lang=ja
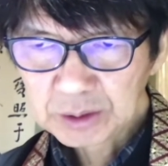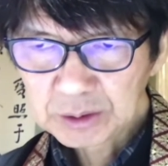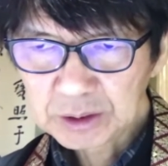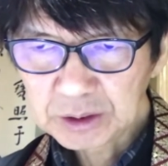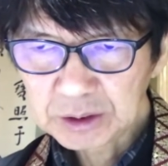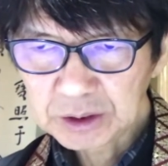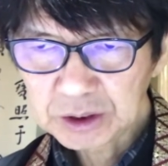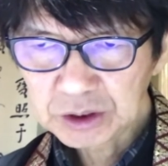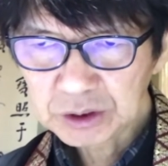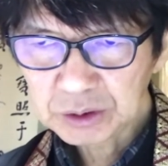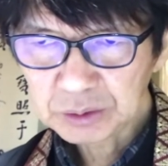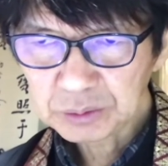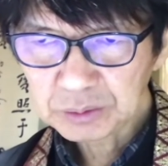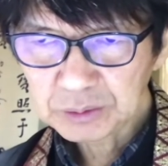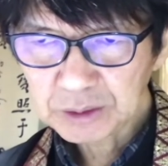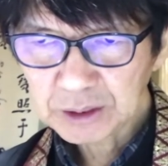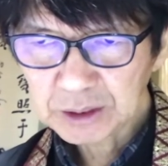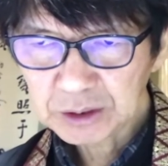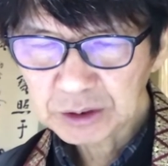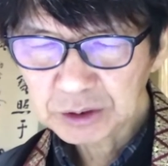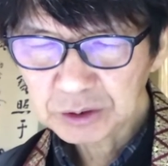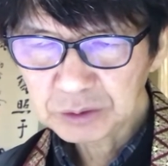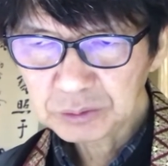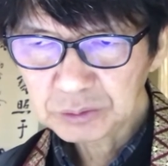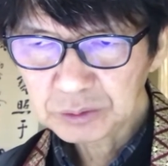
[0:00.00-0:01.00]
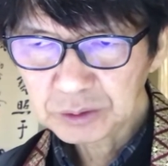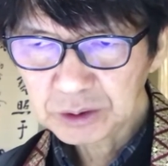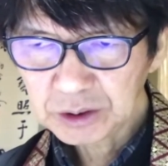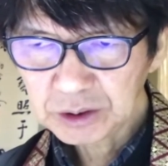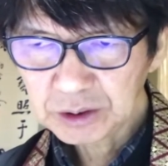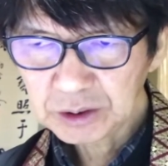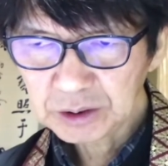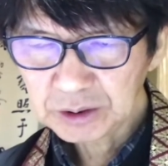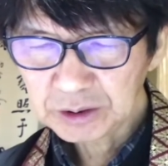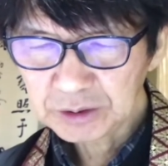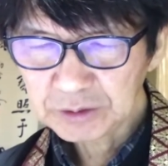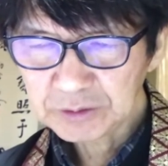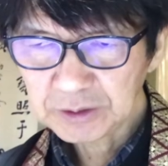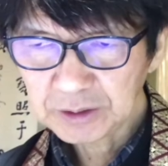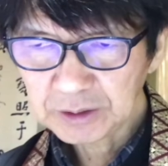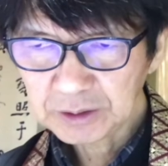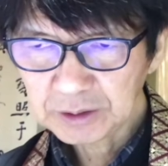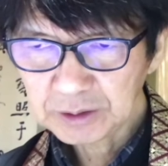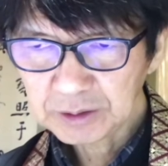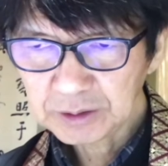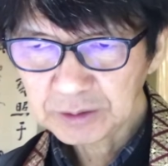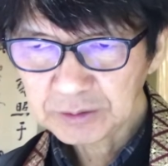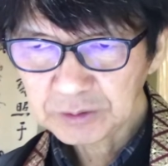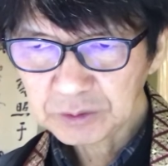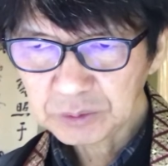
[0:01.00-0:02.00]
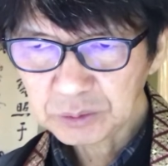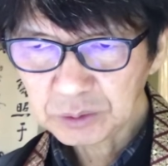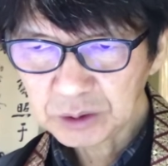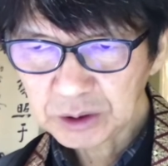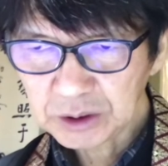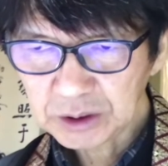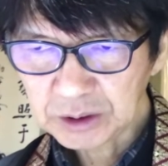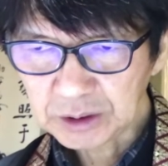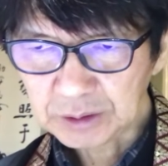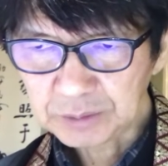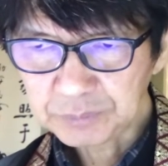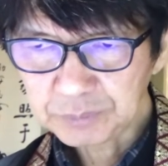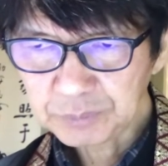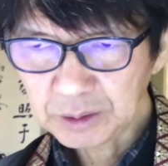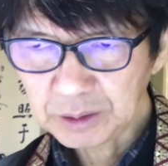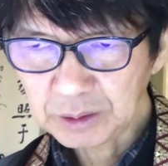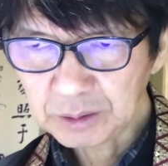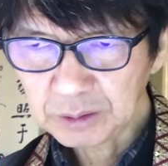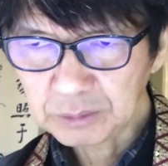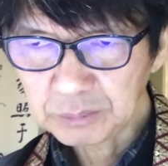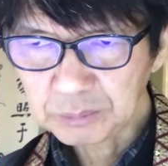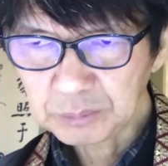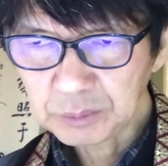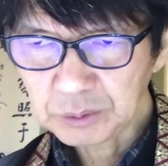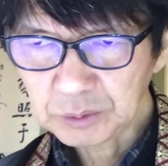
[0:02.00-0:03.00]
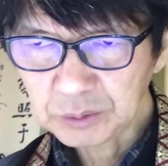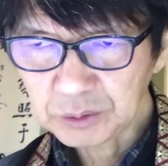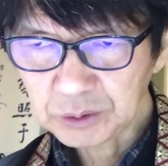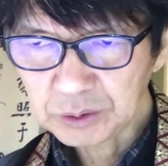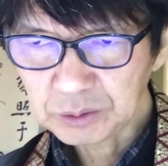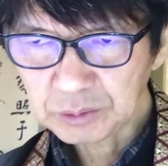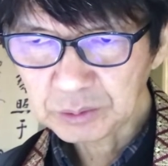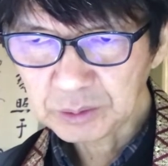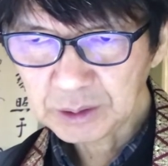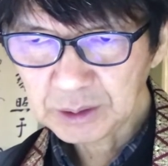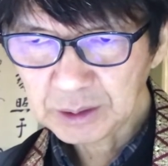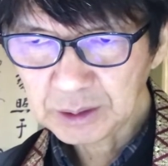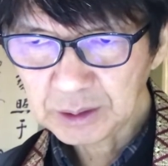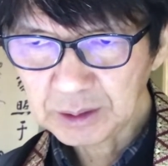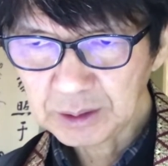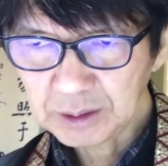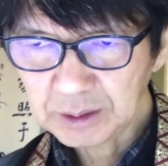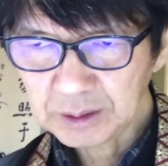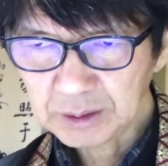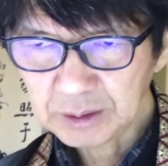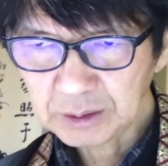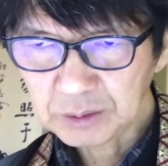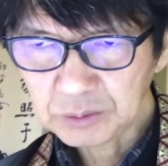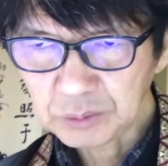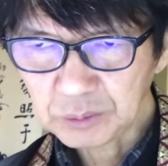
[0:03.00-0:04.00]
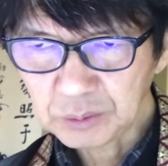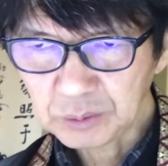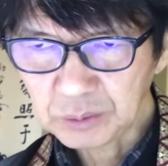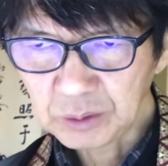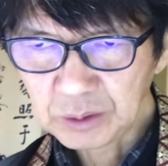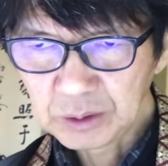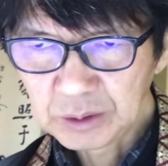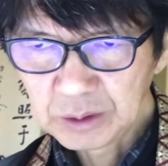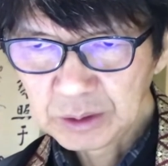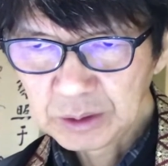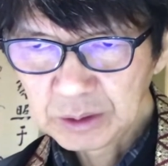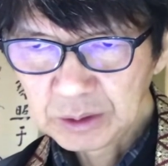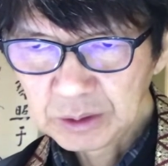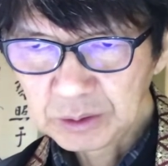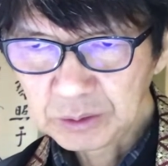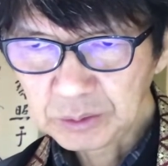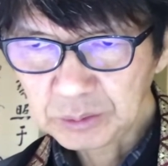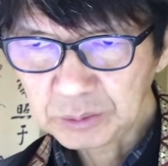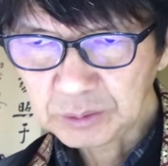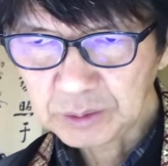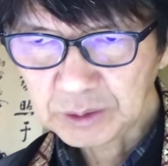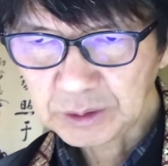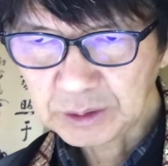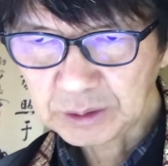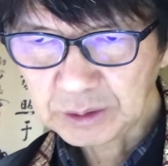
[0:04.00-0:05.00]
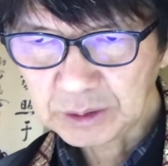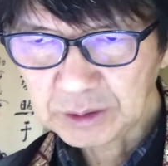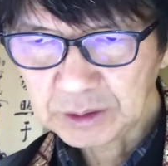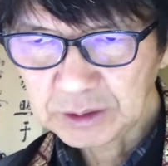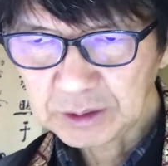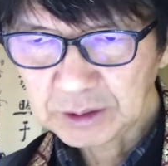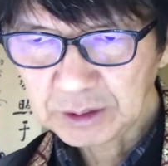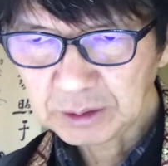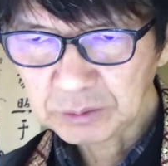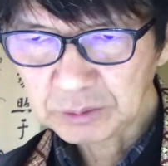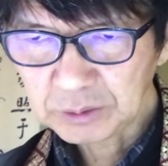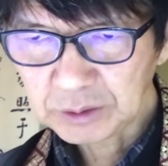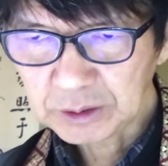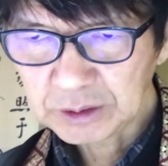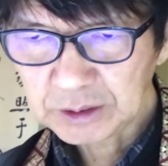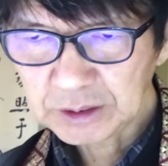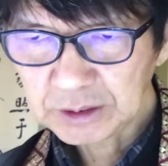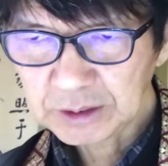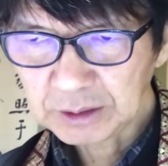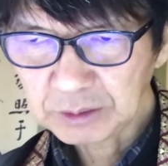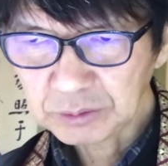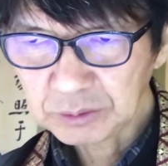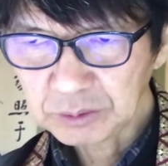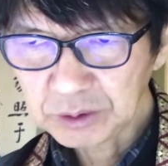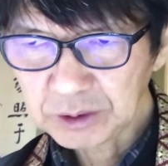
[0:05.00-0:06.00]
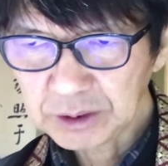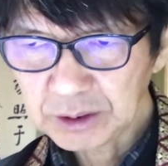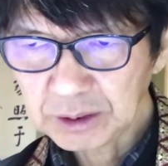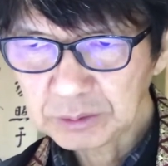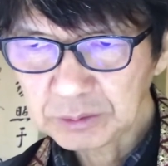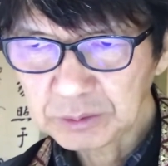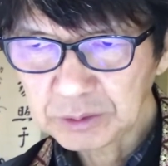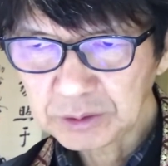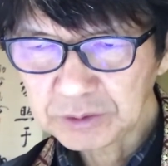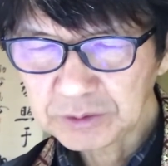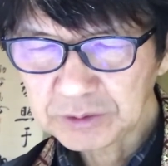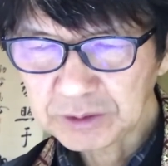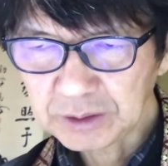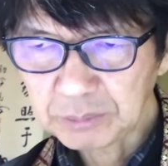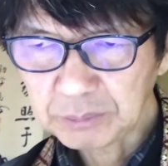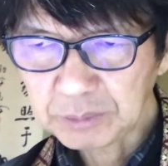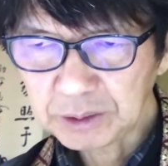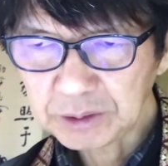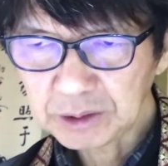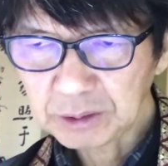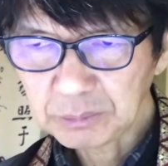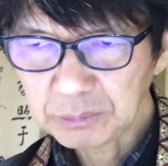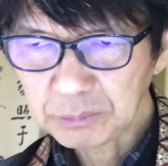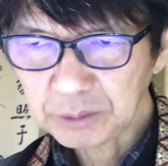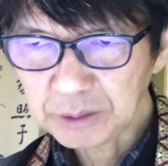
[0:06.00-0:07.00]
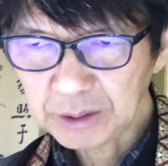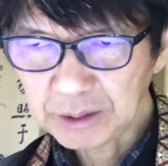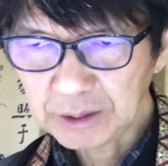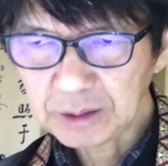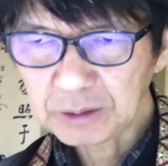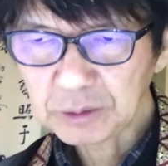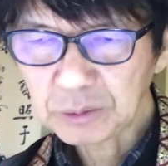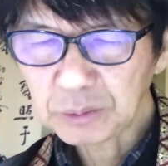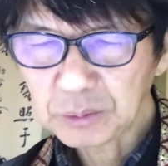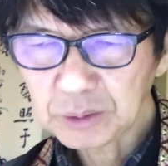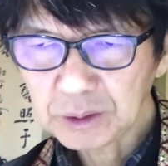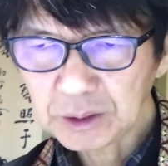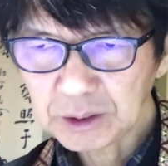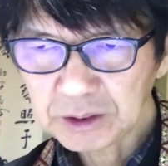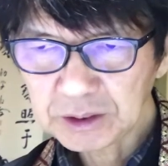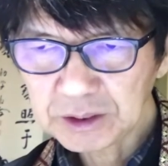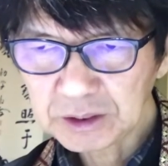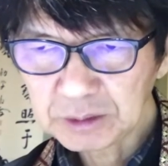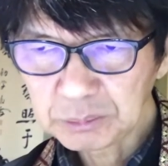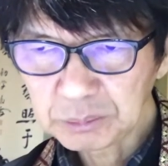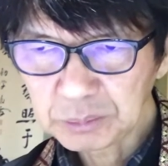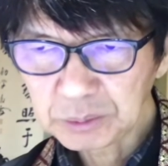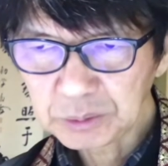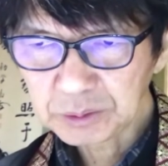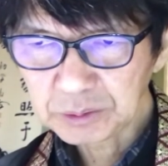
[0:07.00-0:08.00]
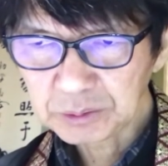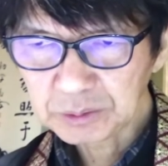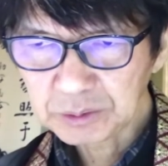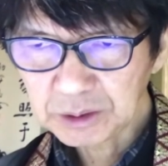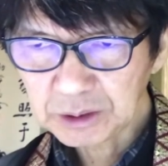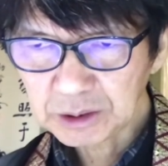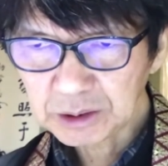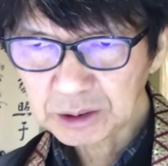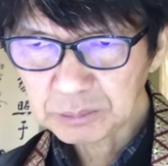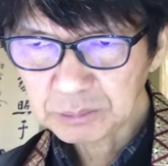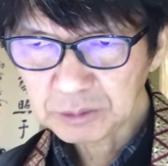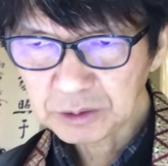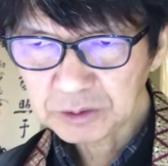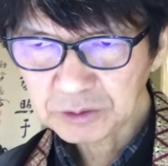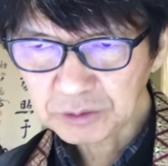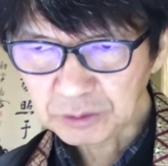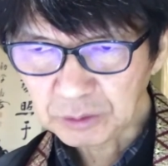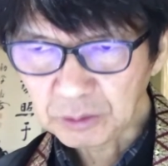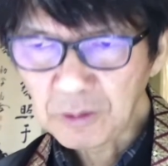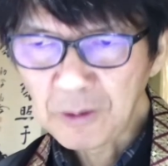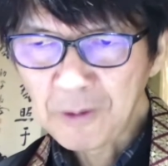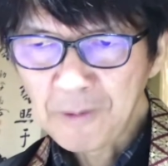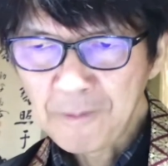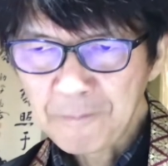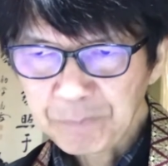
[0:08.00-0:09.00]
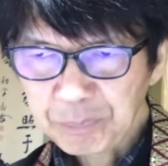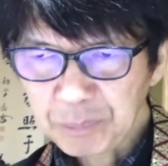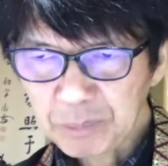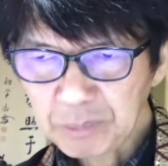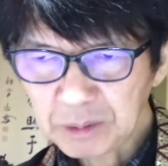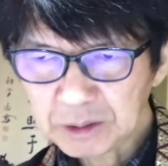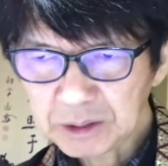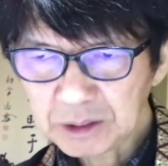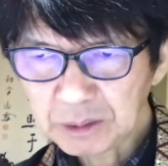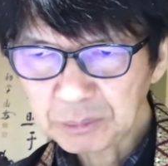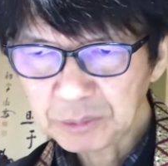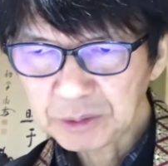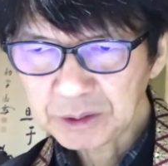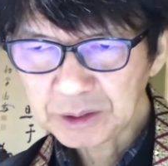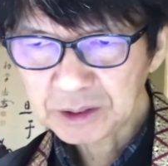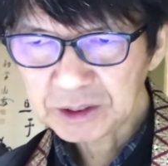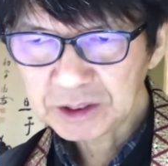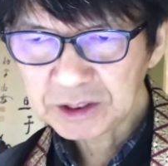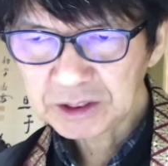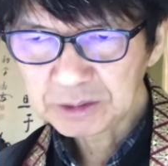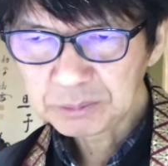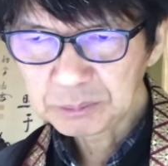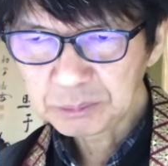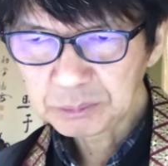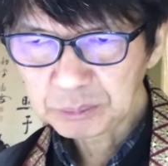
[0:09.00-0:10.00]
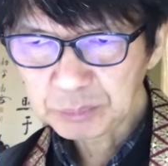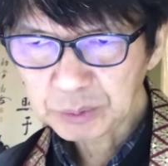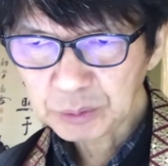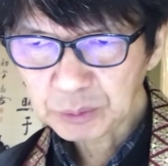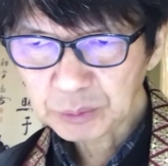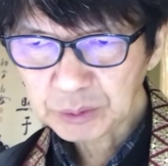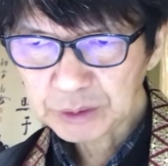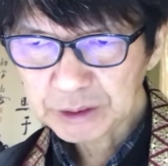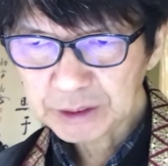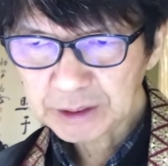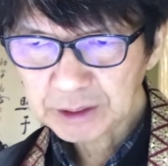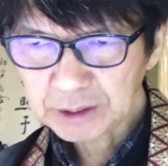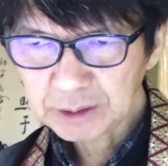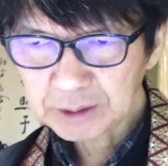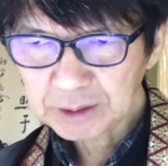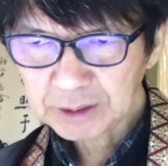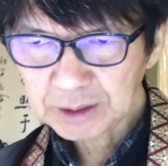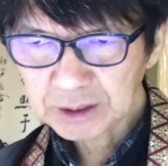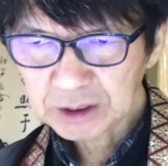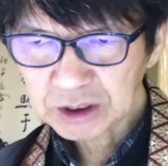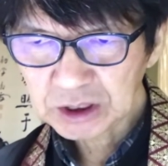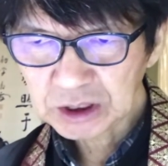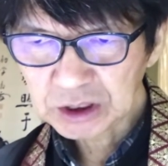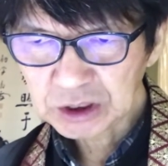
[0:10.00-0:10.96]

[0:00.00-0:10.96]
で2週間入院されて少しあの病状があこう良くなってきたので帰宅したのですがまたもやここから新聞読んできますよまたもや新病気悪化し